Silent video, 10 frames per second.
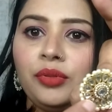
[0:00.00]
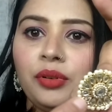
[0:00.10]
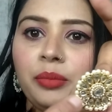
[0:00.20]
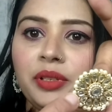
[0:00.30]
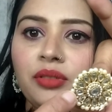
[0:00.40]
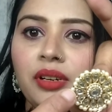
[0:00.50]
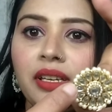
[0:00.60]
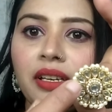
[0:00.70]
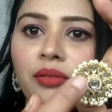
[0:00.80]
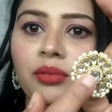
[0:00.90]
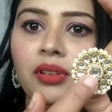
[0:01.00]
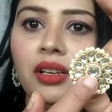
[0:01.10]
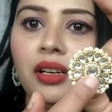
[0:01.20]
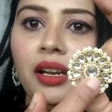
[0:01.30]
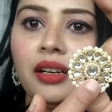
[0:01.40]
पूरे में जो है ये
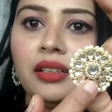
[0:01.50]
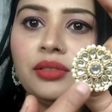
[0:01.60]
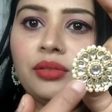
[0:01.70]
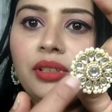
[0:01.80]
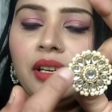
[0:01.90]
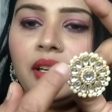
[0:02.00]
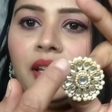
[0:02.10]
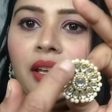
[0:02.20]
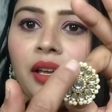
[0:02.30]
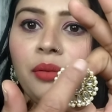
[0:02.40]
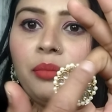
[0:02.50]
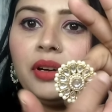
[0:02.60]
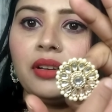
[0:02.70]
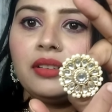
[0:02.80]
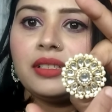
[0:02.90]
कुंदन एंड जो ये
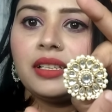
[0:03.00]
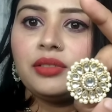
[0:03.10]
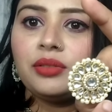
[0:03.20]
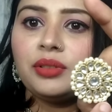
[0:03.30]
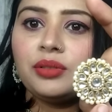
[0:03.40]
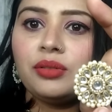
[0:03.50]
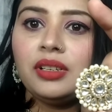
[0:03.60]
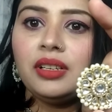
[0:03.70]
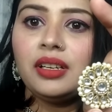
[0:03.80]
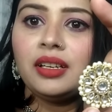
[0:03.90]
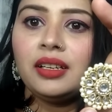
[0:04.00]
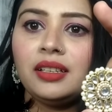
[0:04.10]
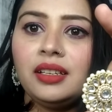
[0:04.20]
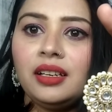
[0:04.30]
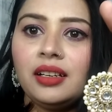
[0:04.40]
पर्ल्स है छोटे छोटे
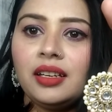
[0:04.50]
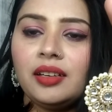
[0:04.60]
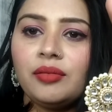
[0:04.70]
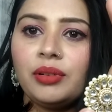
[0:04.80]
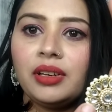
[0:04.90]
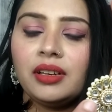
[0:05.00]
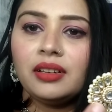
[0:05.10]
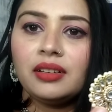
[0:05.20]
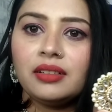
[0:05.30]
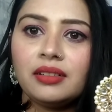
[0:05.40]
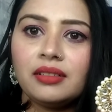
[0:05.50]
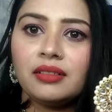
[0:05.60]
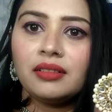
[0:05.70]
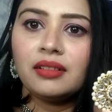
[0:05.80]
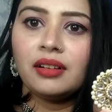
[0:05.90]
ये लगे हुए हैं
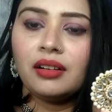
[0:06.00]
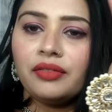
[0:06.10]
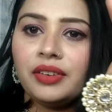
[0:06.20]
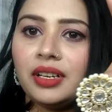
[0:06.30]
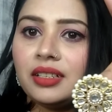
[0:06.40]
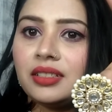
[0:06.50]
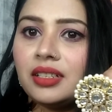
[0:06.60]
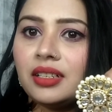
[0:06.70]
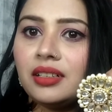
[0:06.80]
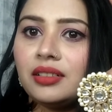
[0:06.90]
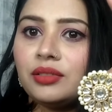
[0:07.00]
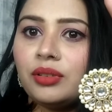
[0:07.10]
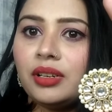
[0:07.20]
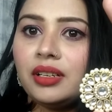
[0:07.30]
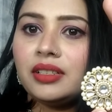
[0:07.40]
काफ़ी अच्छा
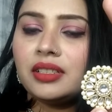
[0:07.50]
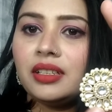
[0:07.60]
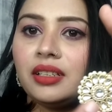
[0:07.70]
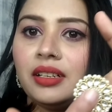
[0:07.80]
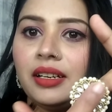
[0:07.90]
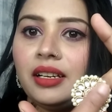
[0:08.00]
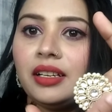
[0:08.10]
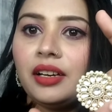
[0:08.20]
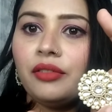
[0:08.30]
जो है इसकी रिटेलिंग